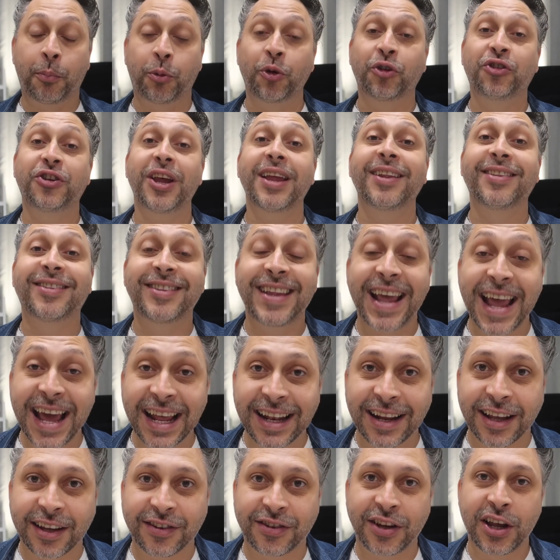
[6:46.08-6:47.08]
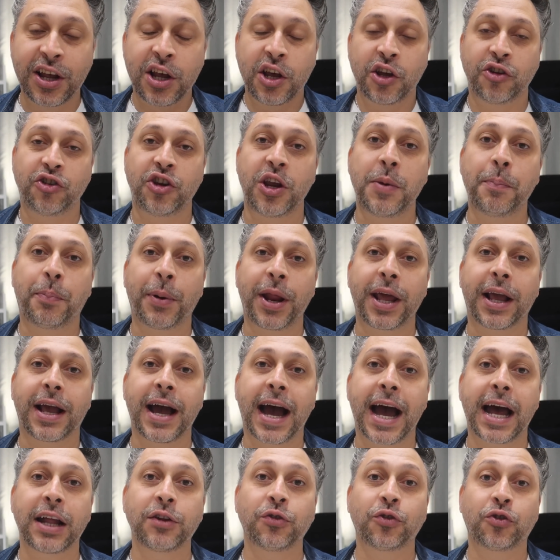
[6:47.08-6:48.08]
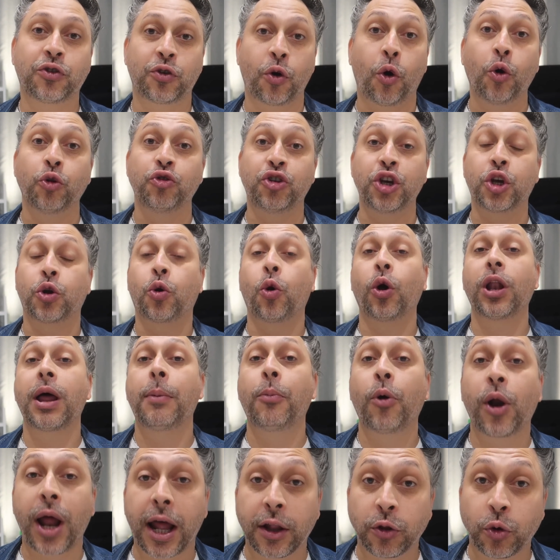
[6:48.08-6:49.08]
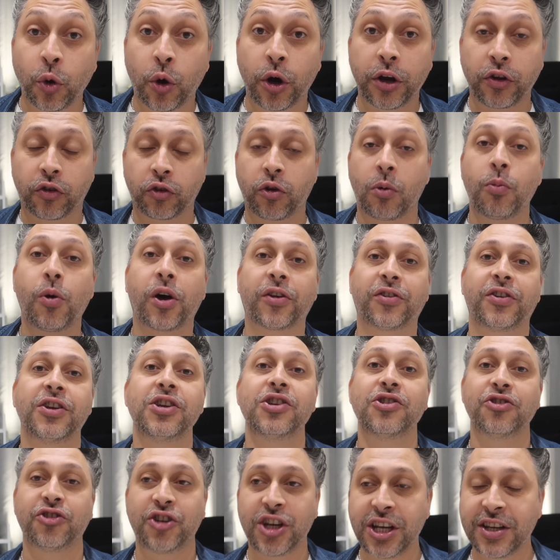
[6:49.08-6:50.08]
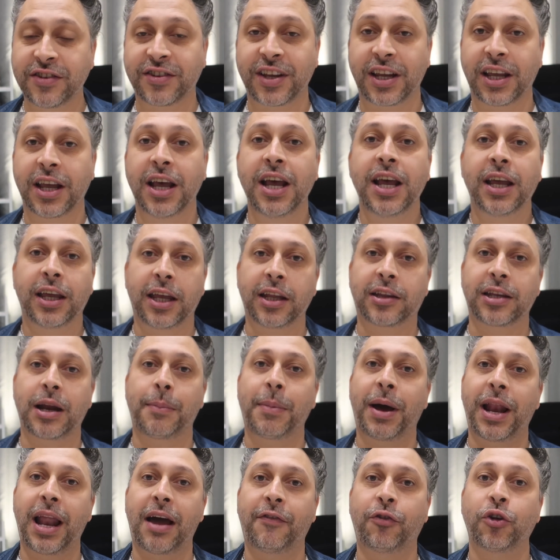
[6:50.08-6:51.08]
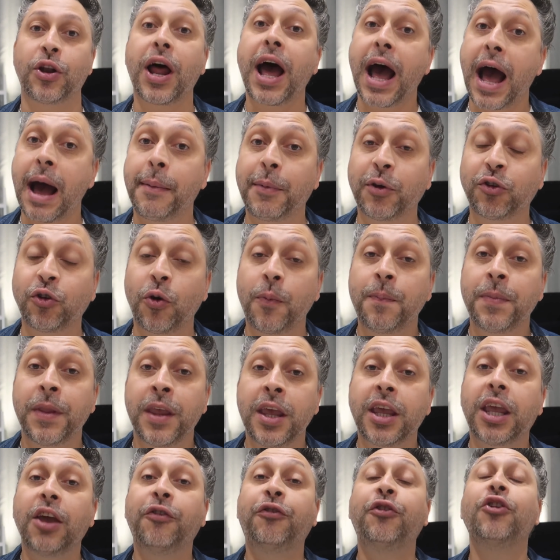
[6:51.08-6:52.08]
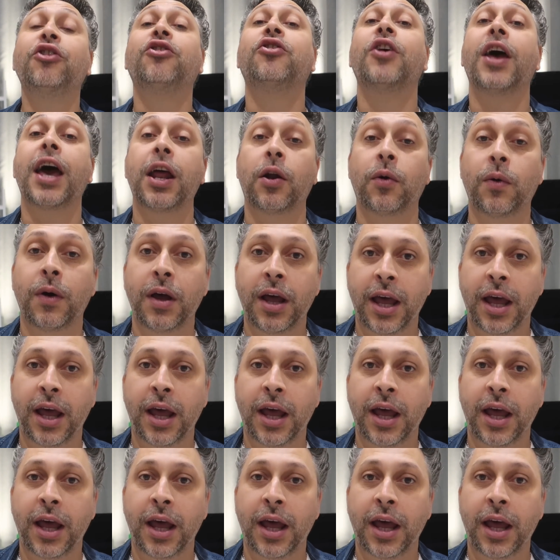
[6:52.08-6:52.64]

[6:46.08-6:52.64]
por centenas de empregados ou de colaboradores, como assim dizem, que trabalhavam na Amazon e que fizeram